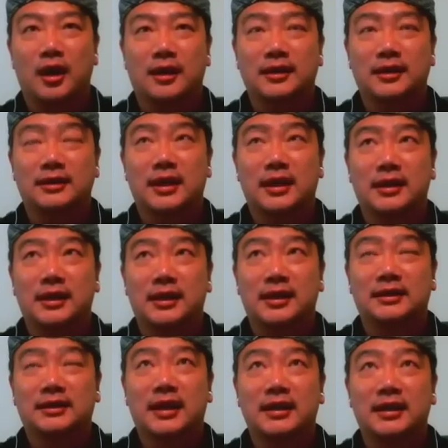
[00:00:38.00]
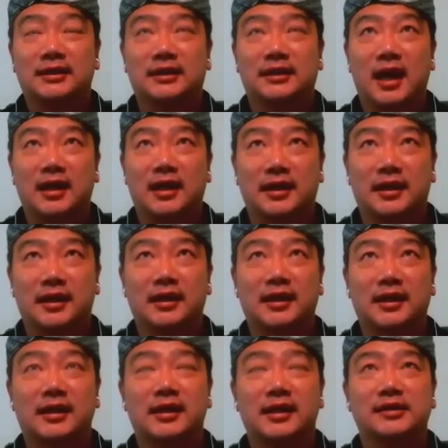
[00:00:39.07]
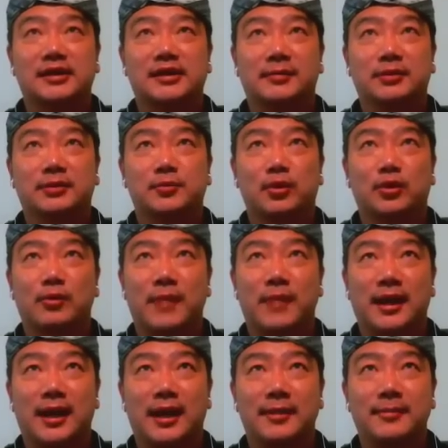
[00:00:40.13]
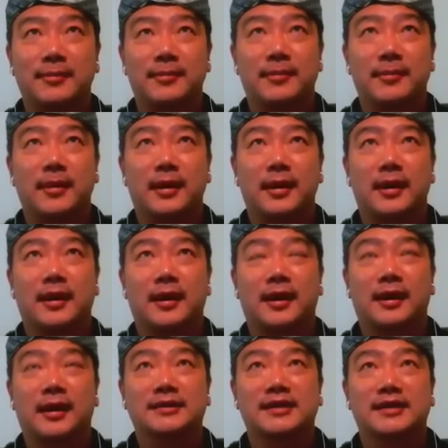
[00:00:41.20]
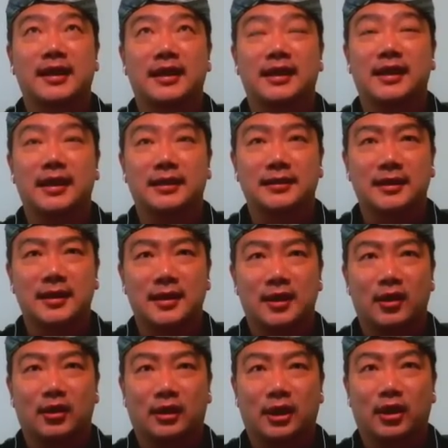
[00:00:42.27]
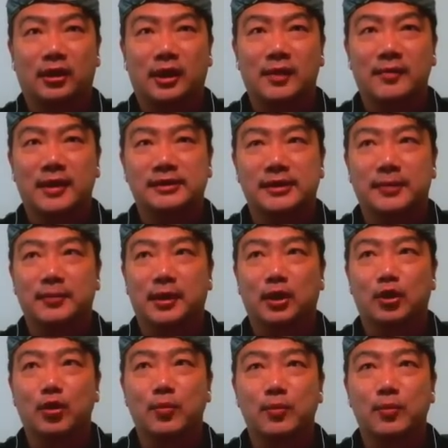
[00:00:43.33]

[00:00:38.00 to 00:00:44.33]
Uh, jadi tadi terakhir jam 10 malam uh, saya lihat orang-orang masih